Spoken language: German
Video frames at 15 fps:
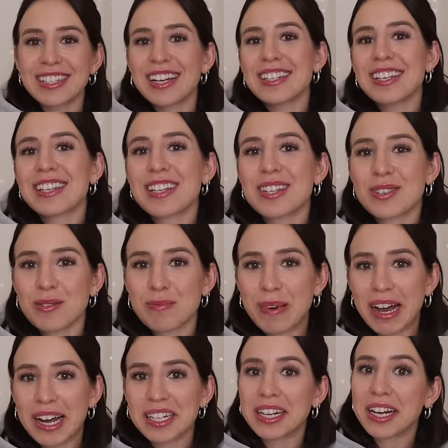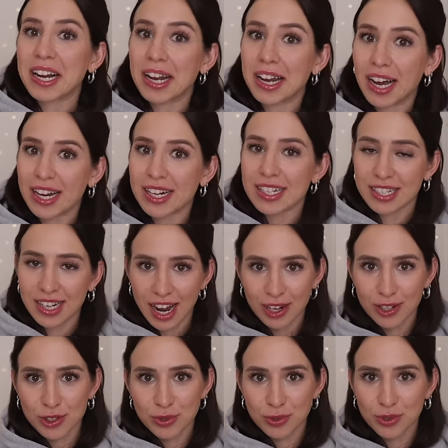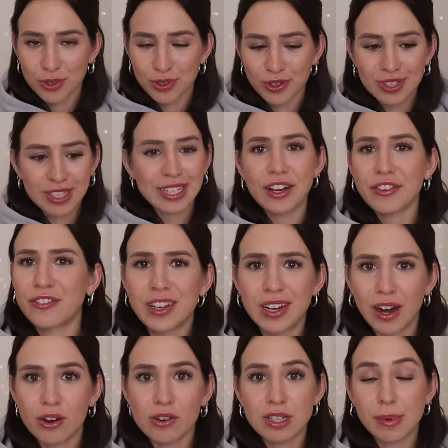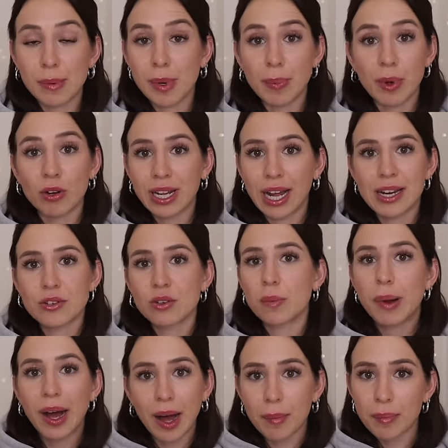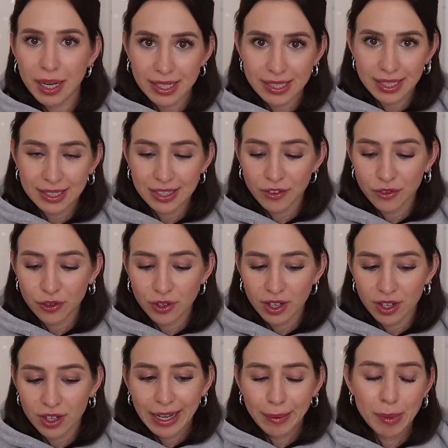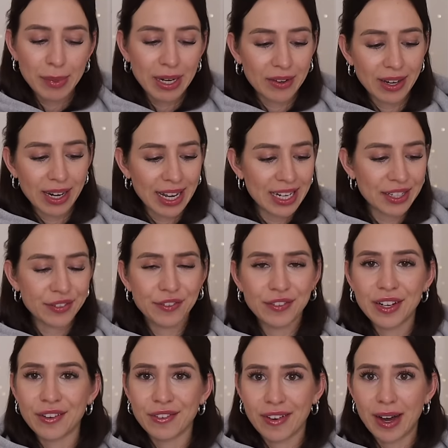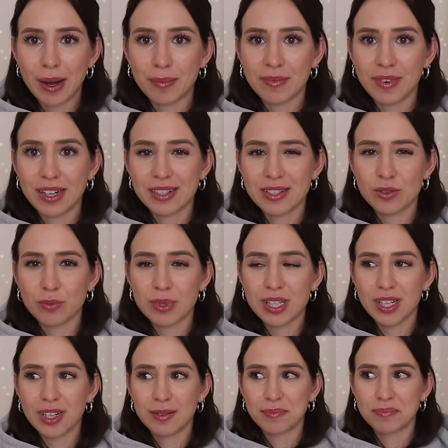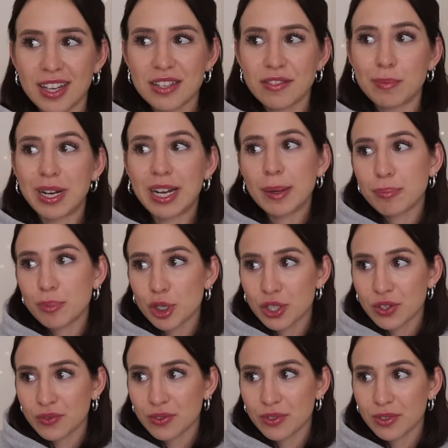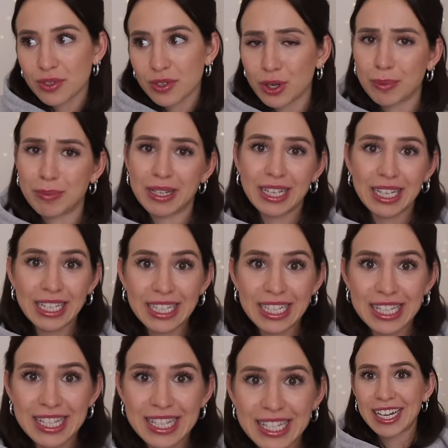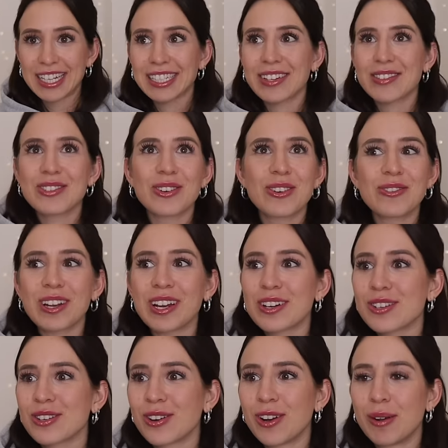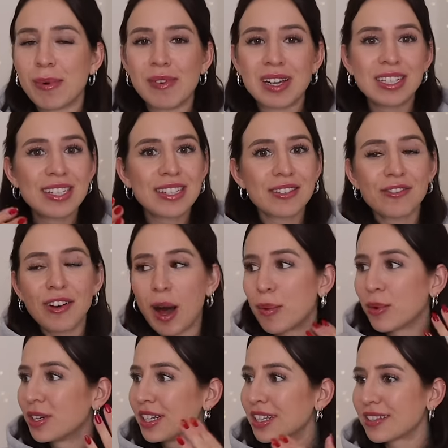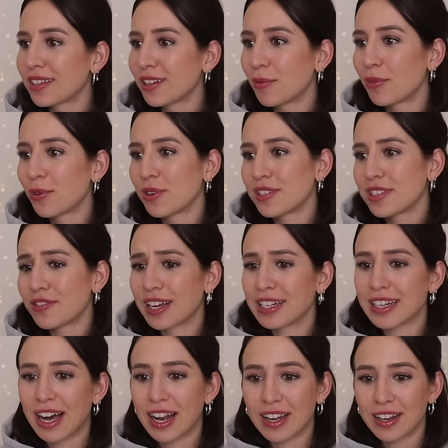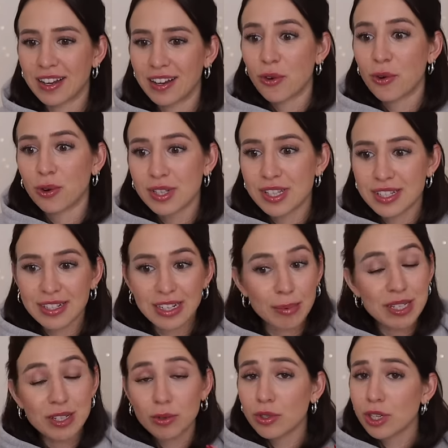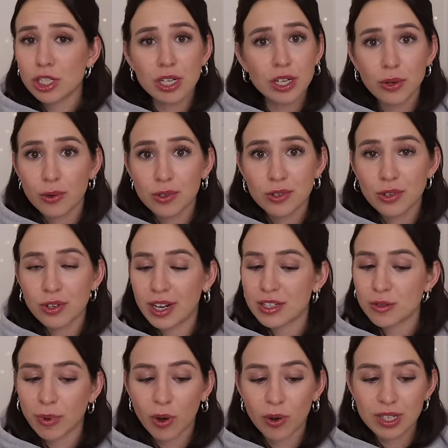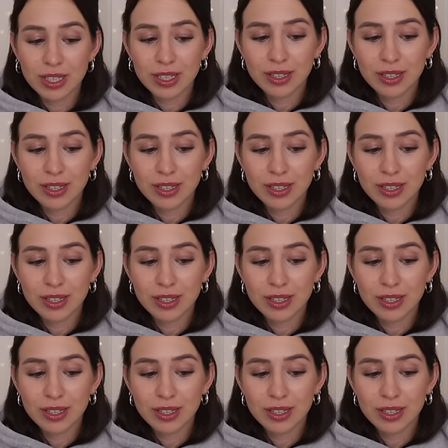das hier ist jetzt so mein kleines Nagelstudio. Sieht nach viel aus, aber man braucht eigentlich nur ein paar Basics dafür. Ich habe ja mittlerweile echt viele Farben, weil das so ein bisschen ist wie mit Lippenstiften oder Bikinis. Es gibt so viele schöne, man will diese Farbe und diese, obwohl sie vielleicht alle rot sind, aber es sind unterschiedliche Rottöne, also brauche ich